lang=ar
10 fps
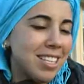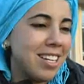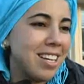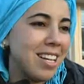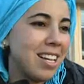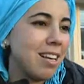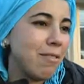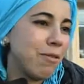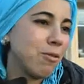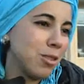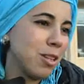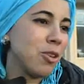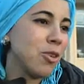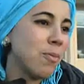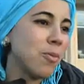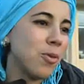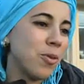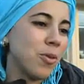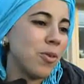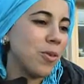الفوز اليوم
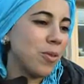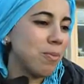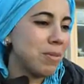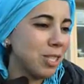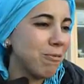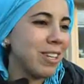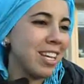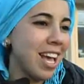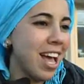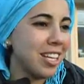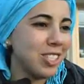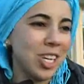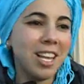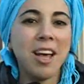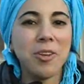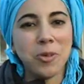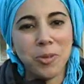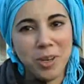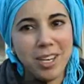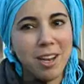وباش في النهائي ان شاء الله
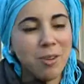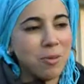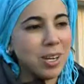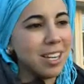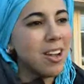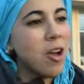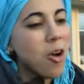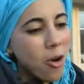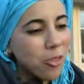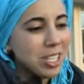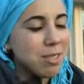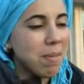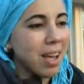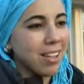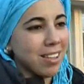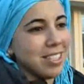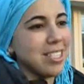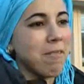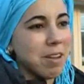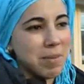نكونوا حنا الاولين اون اسبيغ كو
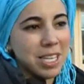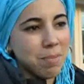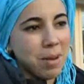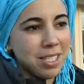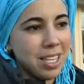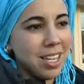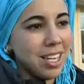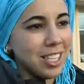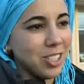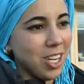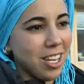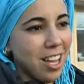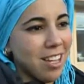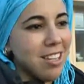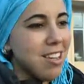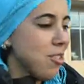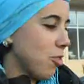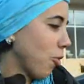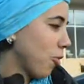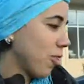سافا بيان سباسي لينا ان شاء الله
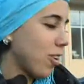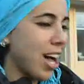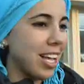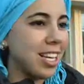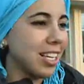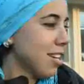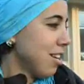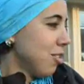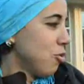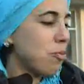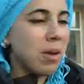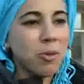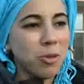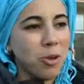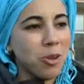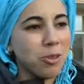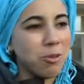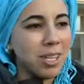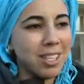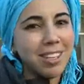دونك هاي ليك نيميرو
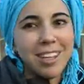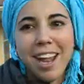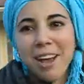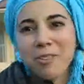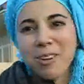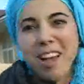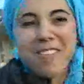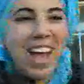38 راكو كاع